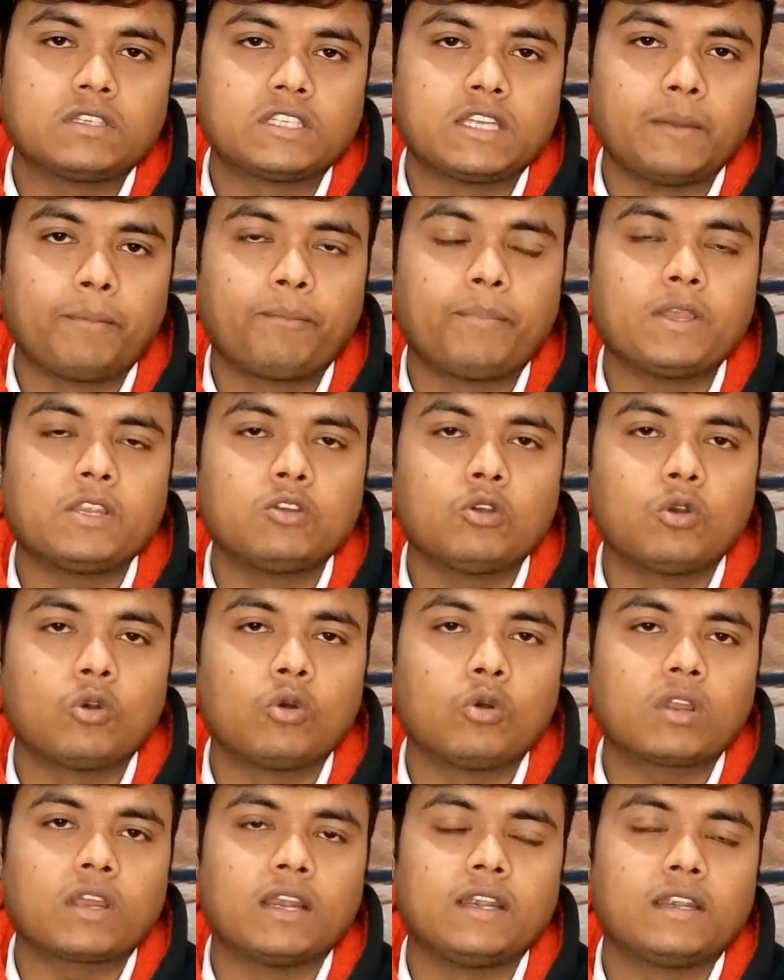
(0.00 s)
शिप पे जो
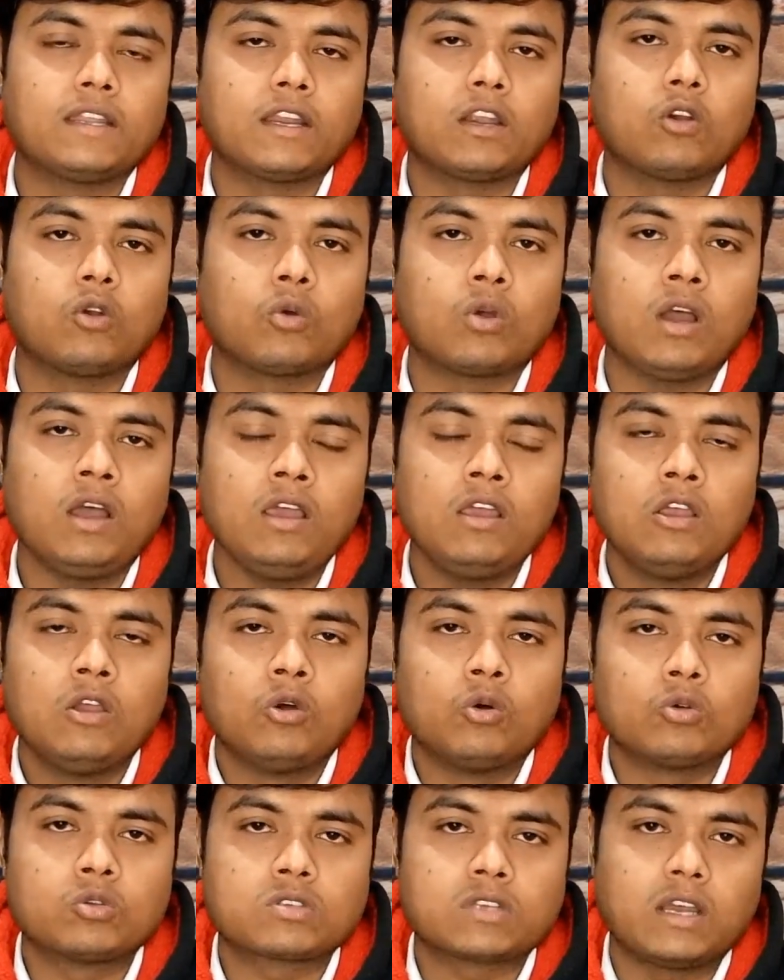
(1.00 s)
लोड कंटेनर होगा
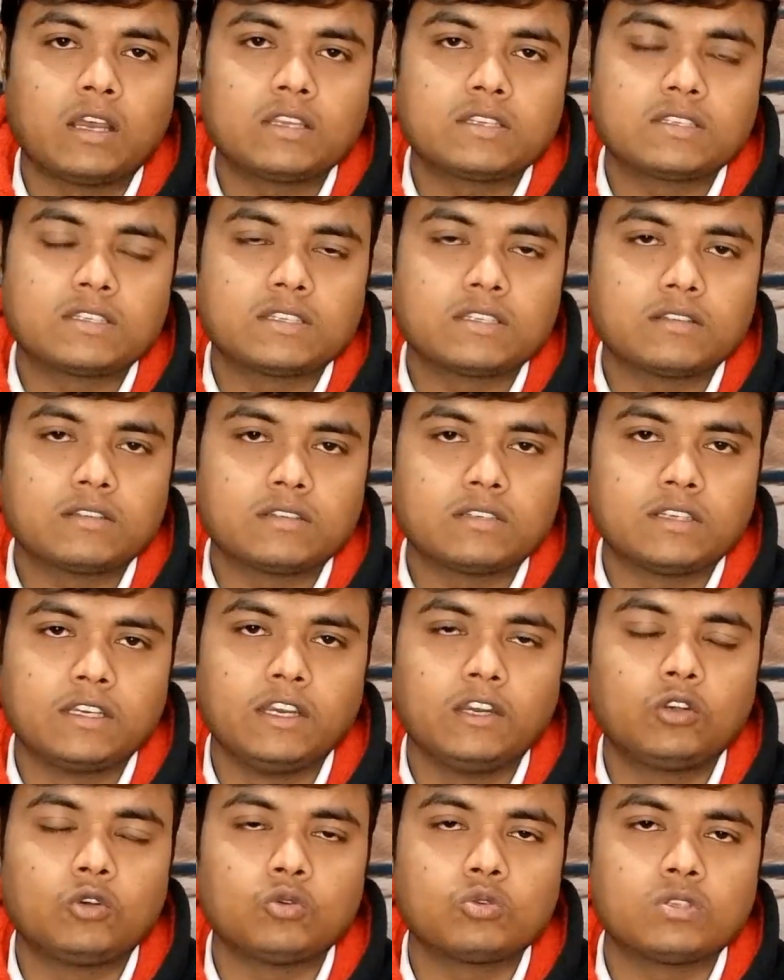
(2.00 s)
उसका
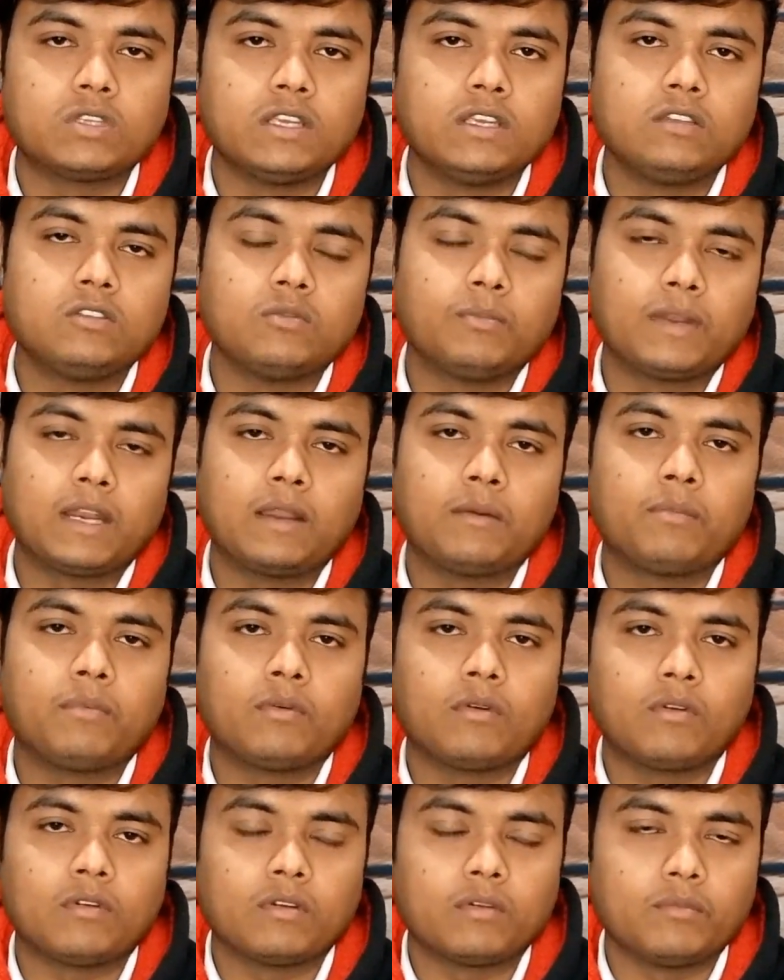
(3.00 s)
सी टू सी जो मतलब
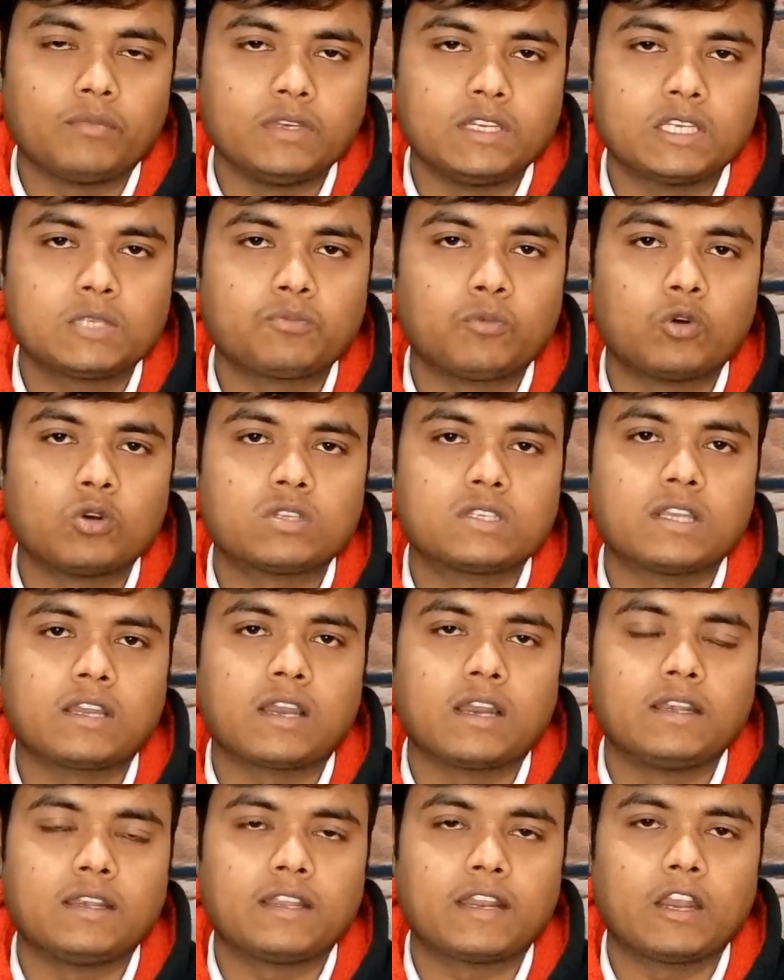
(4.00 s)
जिस पोर्ट से
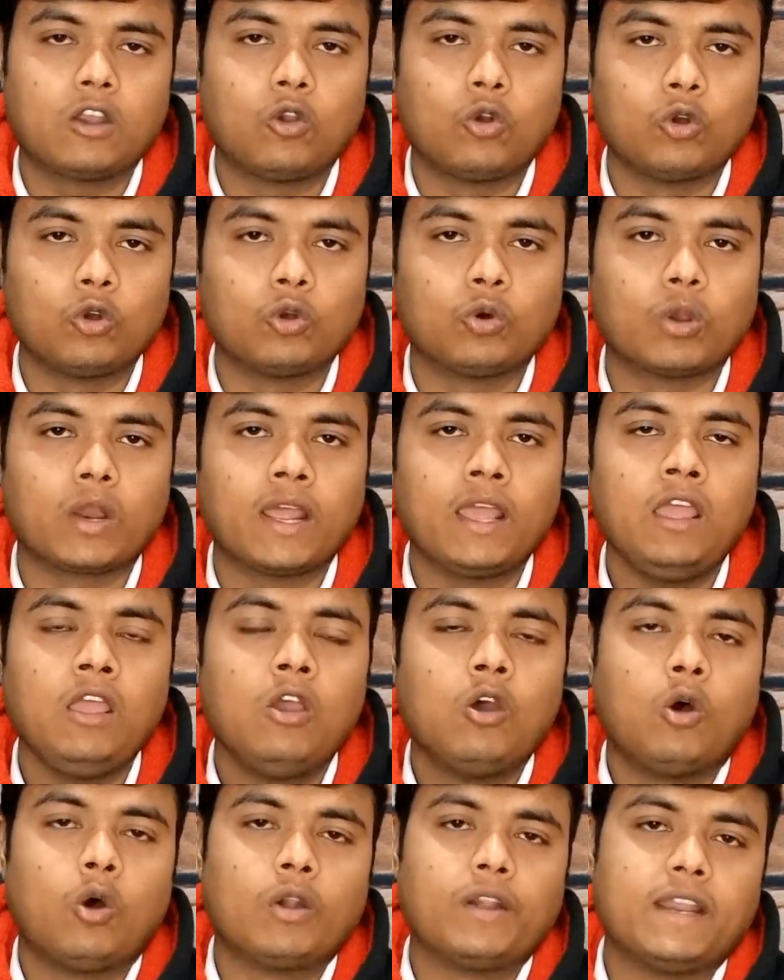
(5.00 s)
कंटेनर लोड हो रहा है
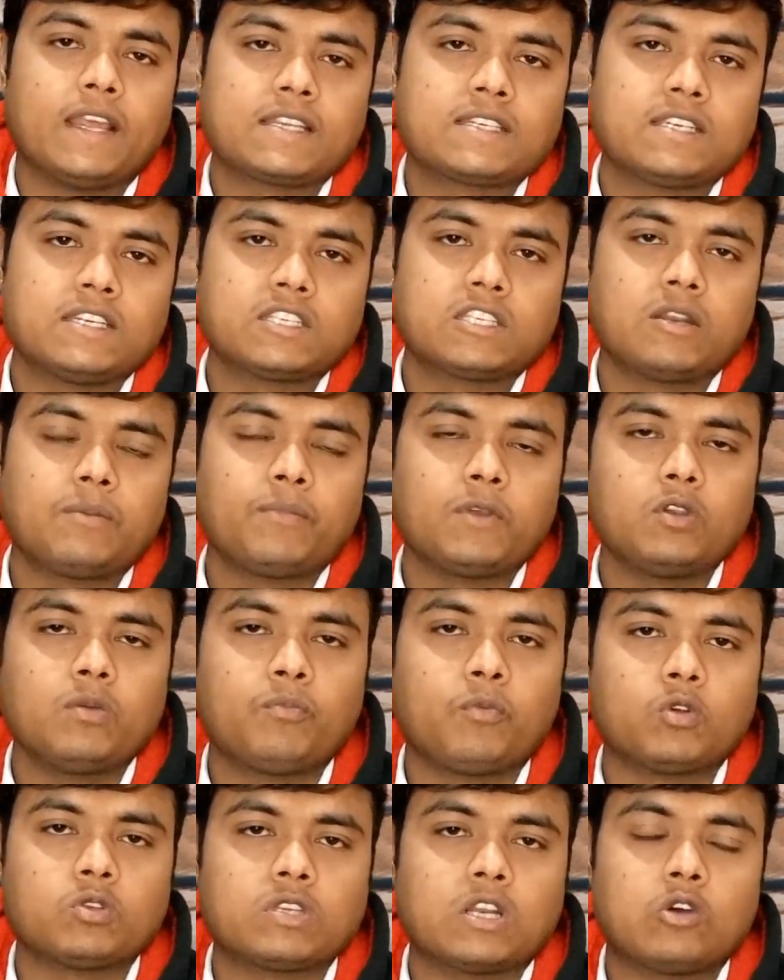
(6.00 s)
और डेस्टिनेशन पे जो
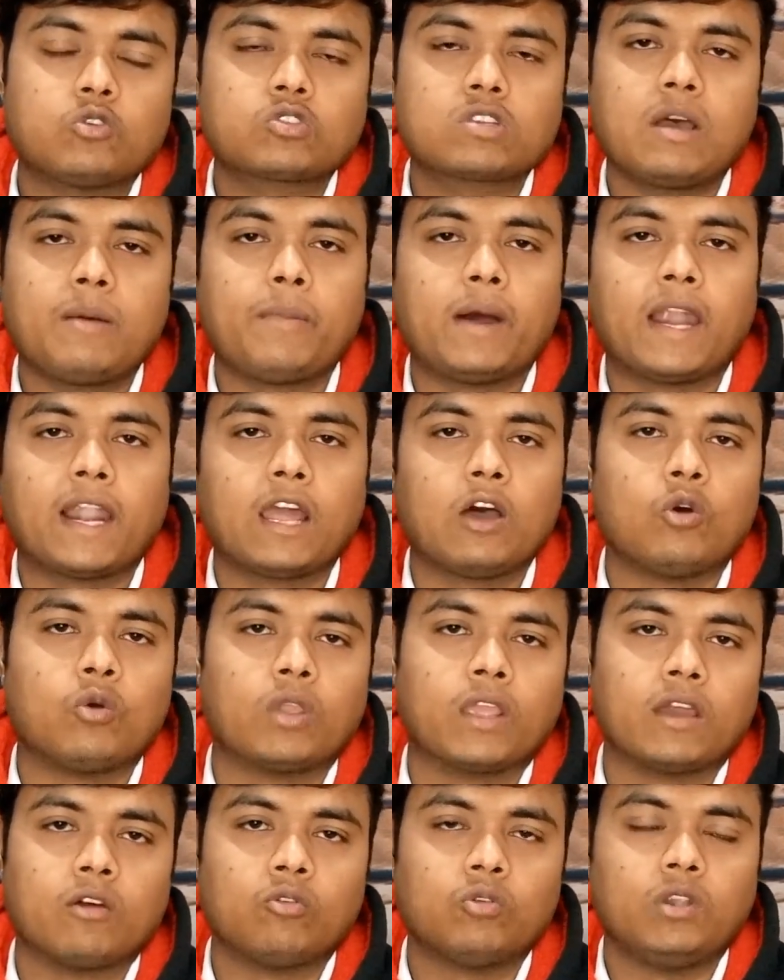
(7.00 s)
पहुंच रहा है उसका भाड़ा हो
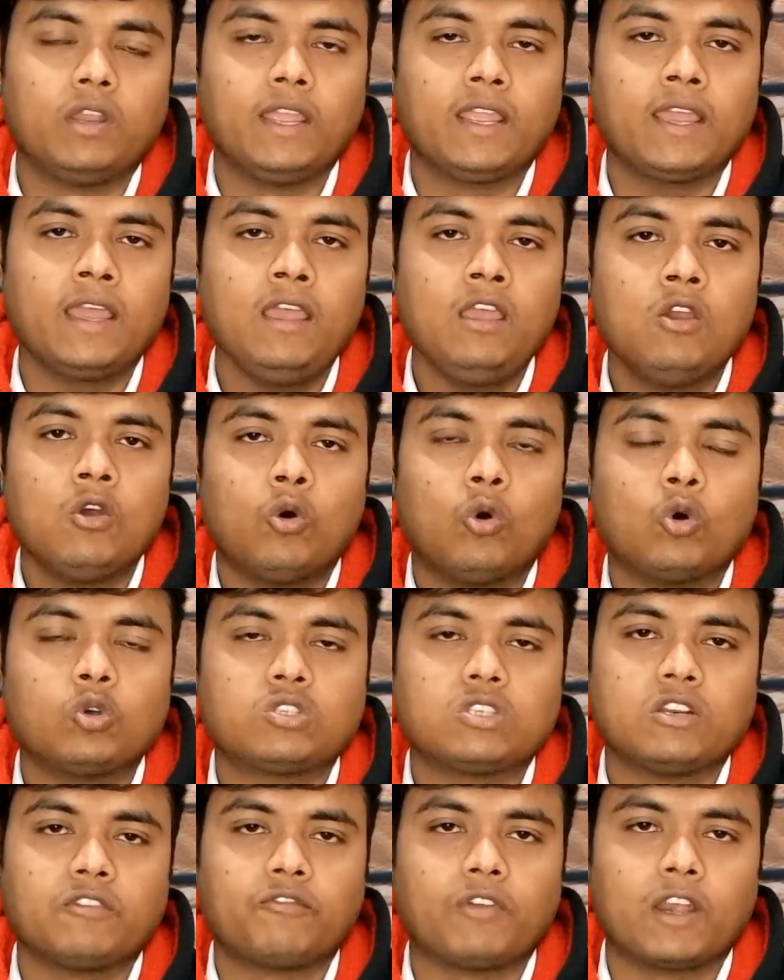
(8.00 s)
गया वो ठीक है
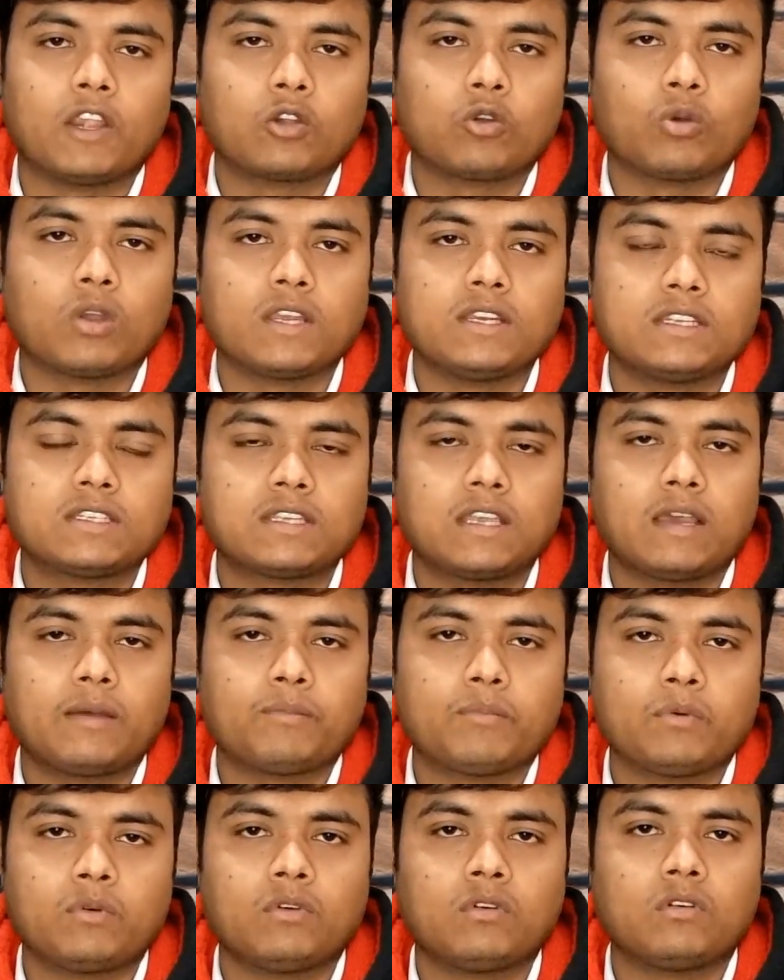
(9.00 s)
ओसिन फ्रेट हो गया जिसे
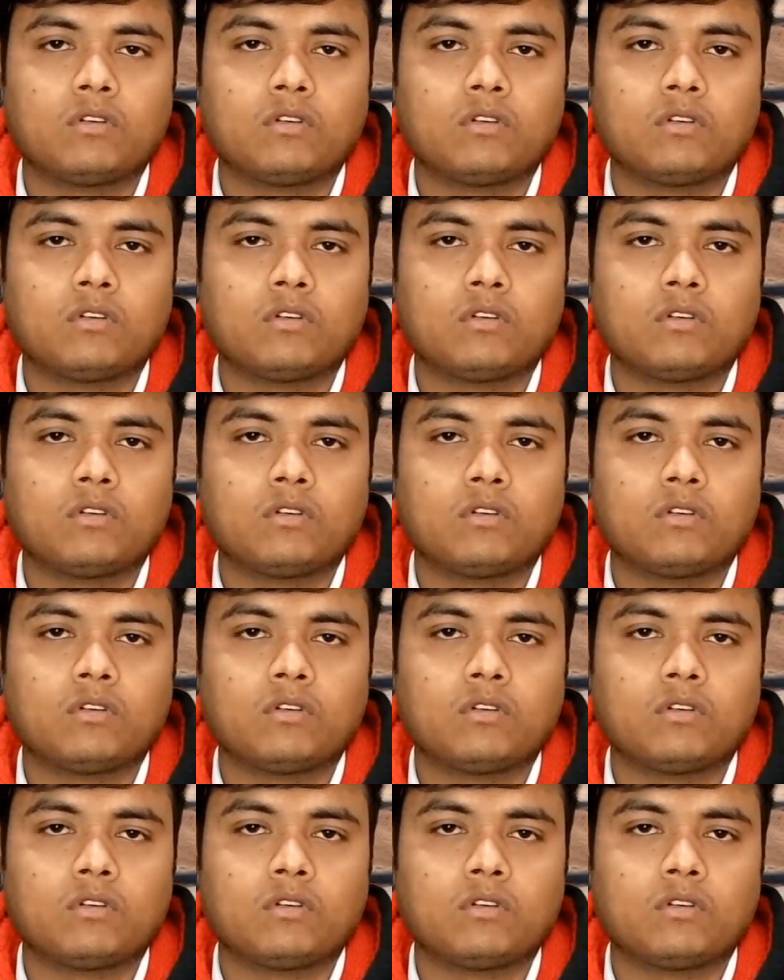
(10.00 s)
आप